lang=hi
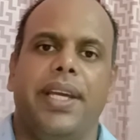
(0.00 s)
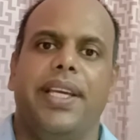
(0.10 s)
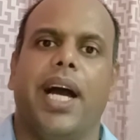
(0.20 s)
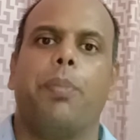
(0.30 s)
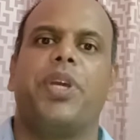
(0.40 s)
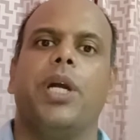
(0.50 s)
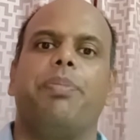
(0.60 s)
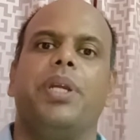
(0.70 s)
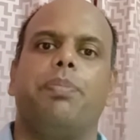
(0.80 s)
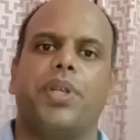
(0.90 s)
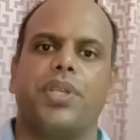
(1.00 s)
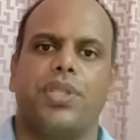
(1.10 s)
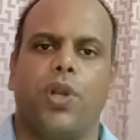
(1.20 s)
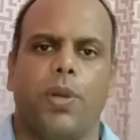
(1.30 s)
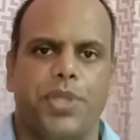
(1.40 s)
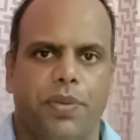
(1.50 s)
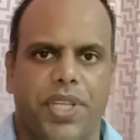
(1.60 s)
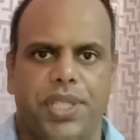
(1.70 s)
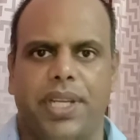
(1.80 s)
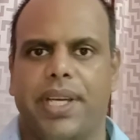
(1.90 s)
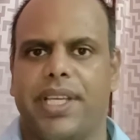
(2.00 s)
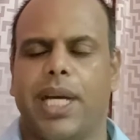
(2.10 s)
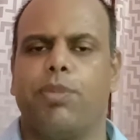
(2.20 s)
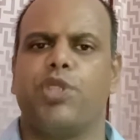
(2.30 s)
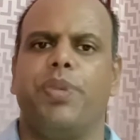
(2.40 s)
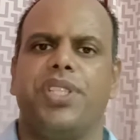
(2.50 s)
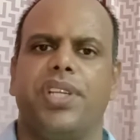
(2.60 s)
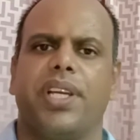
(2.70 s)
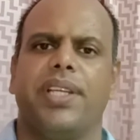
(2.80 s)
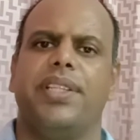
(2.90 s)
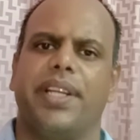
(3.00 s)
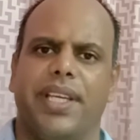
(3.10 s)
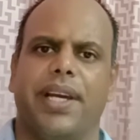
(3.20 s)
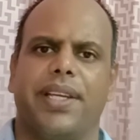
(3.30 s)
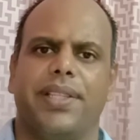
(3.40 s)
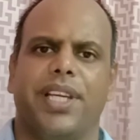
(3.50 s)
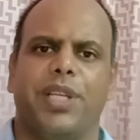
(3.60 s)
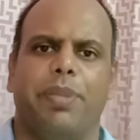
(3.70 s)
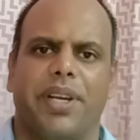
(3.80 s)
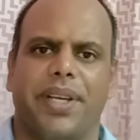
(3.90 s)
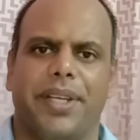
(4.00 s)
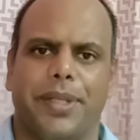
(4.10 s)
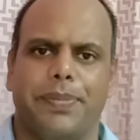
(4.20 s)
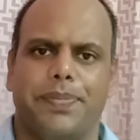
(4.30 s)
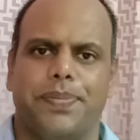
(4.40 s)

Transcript: ये आपकी अपनी पर्सनल ऑब्जर्वेशन है कि आप उस पिक्चर के अंदर क्या क्या देख पा रहे हैं